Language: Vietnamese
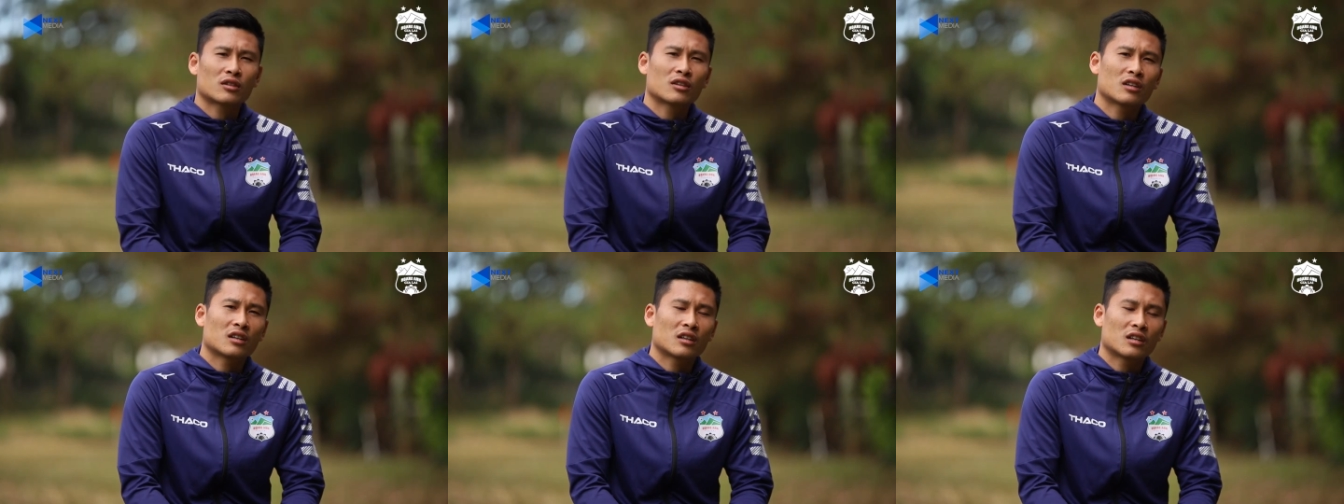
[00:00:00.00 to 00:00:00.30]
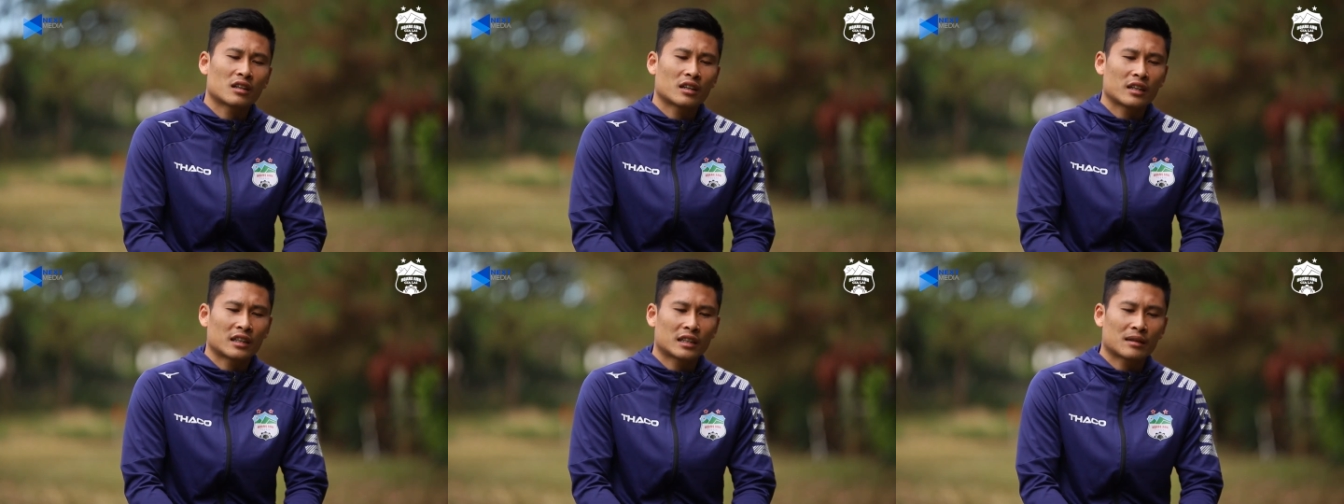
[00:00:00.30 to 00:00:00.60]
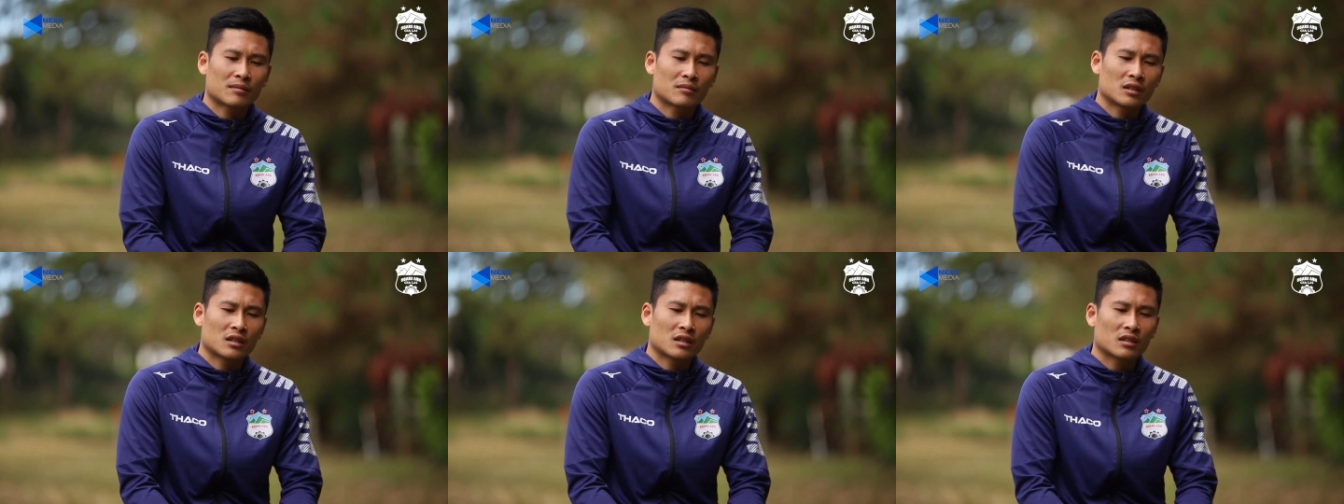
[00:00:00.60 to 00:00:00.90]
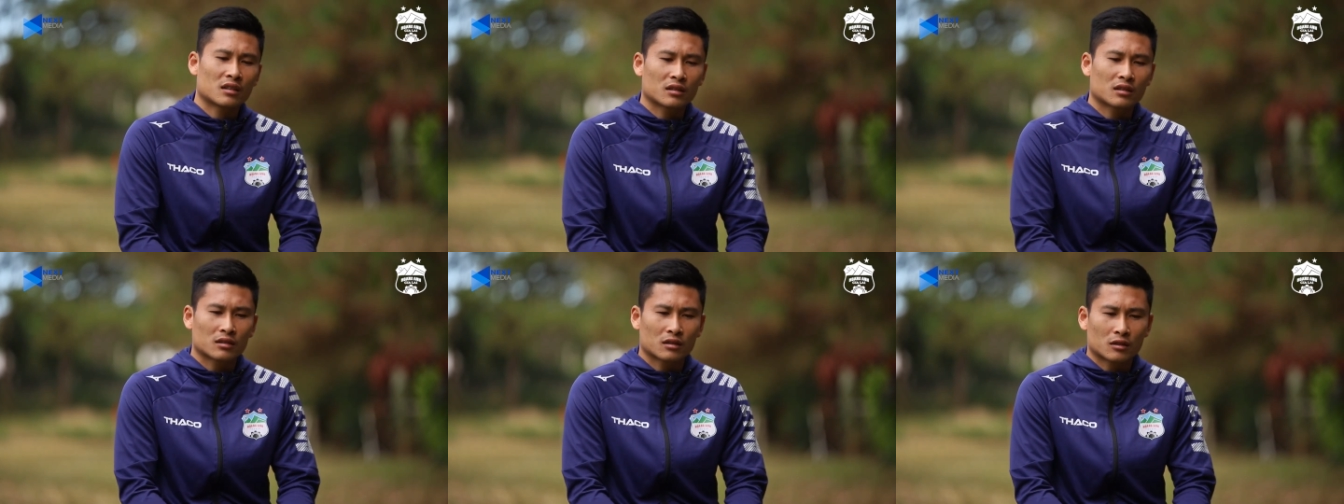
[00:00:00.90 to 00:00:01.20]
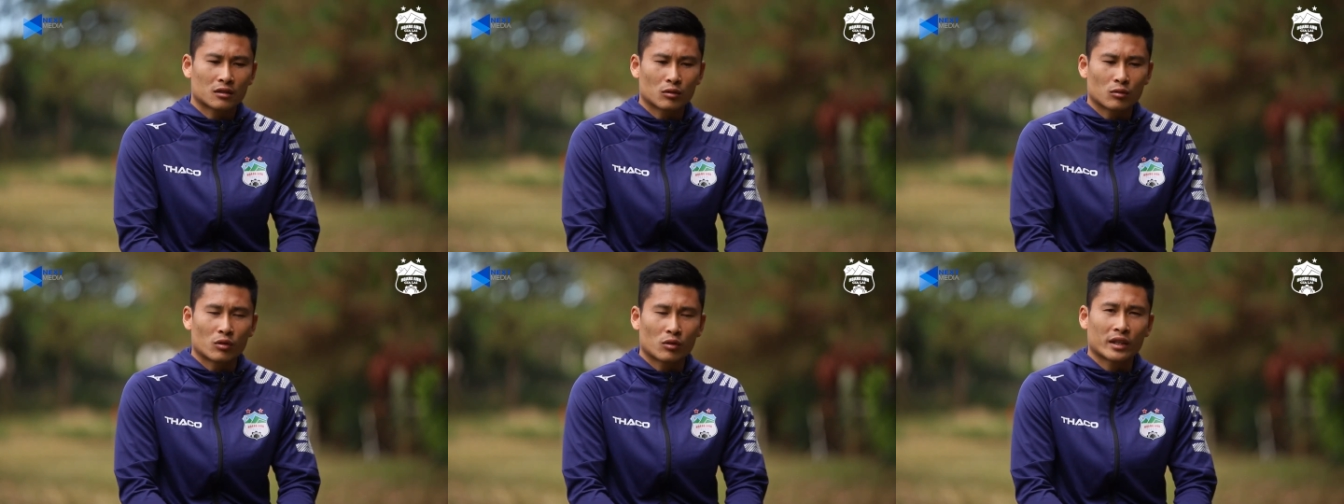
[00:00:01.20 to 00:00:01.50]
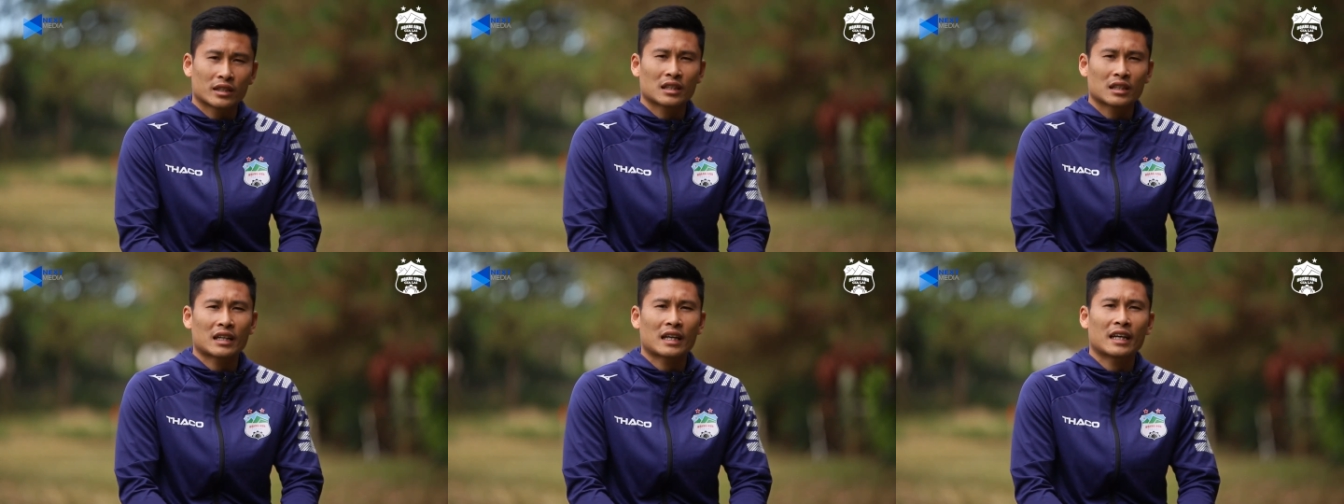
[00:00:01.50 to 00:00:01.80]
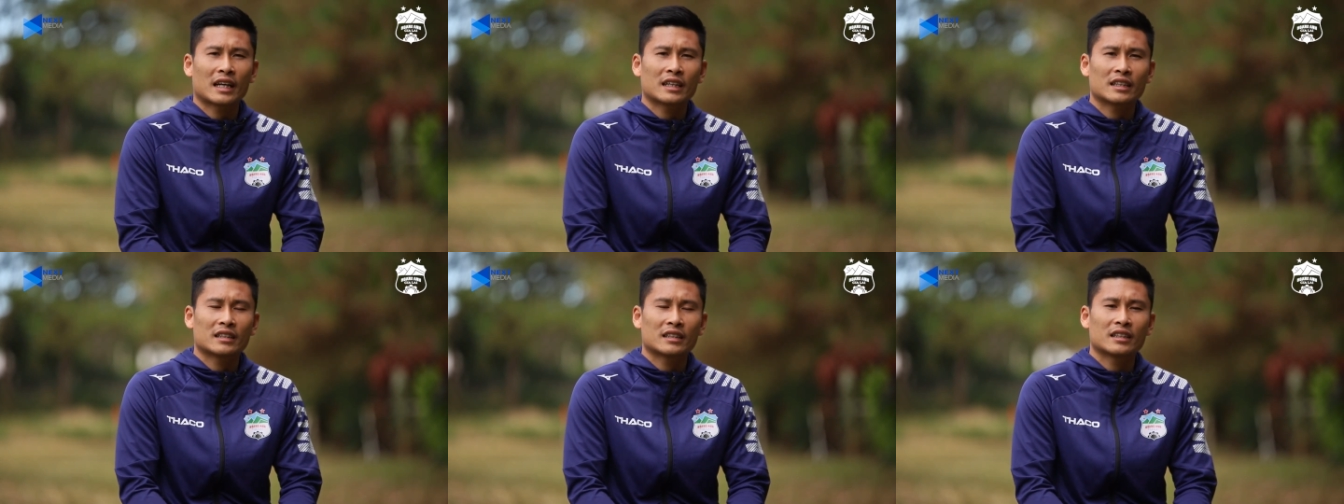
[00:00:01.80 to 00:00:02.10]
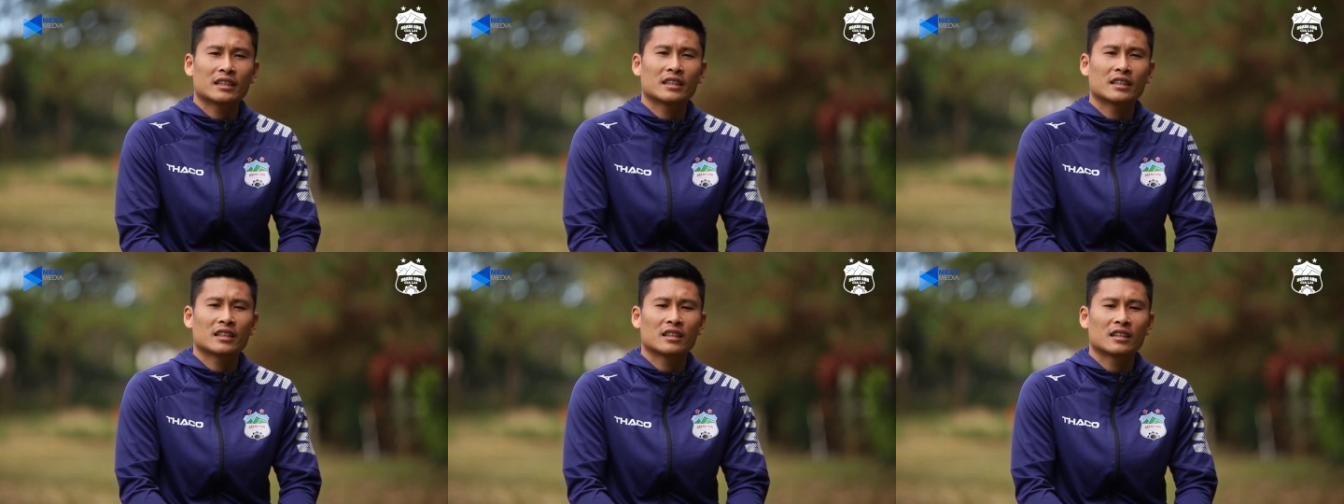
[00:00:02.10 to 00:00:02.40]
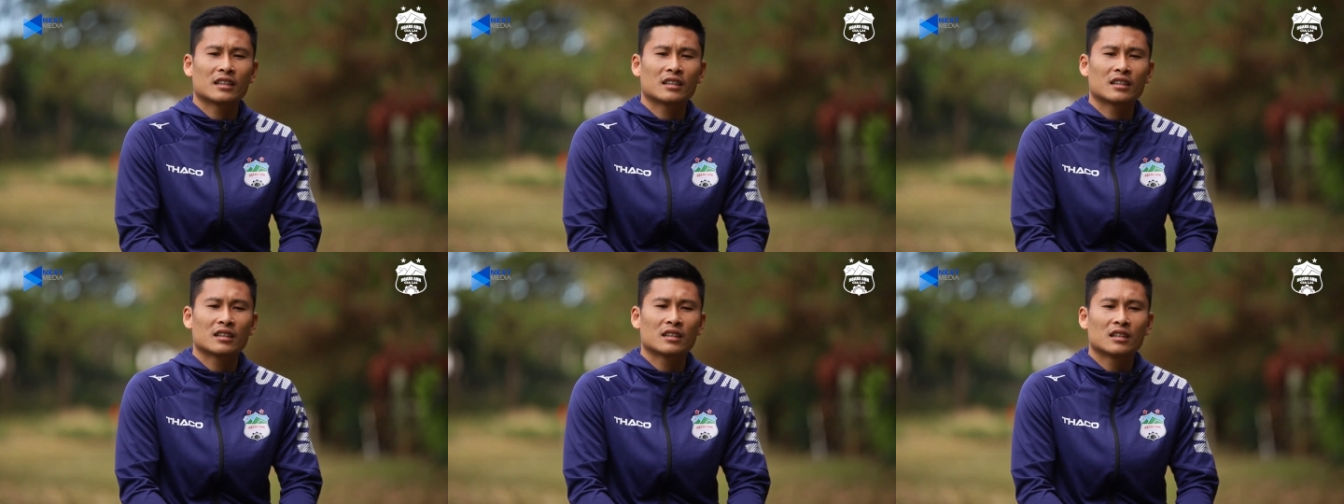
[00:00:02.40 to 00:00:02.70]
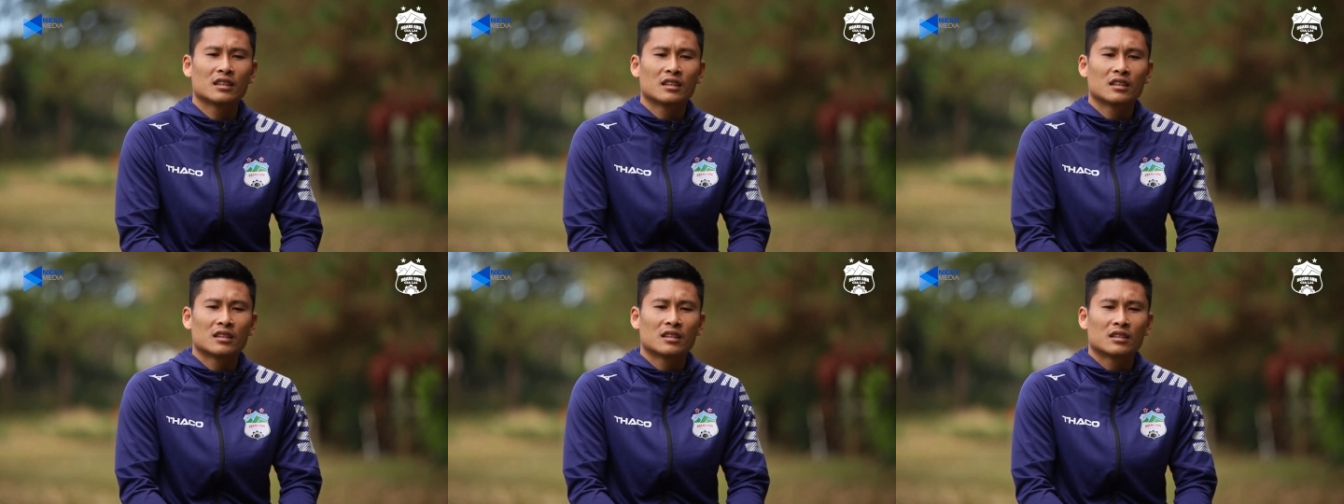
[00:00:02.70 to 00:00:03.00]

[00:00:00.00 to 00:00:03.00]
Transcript: mặt cho anh em ờ, câu lạc bộ Ánh Gia Lai thì ờ,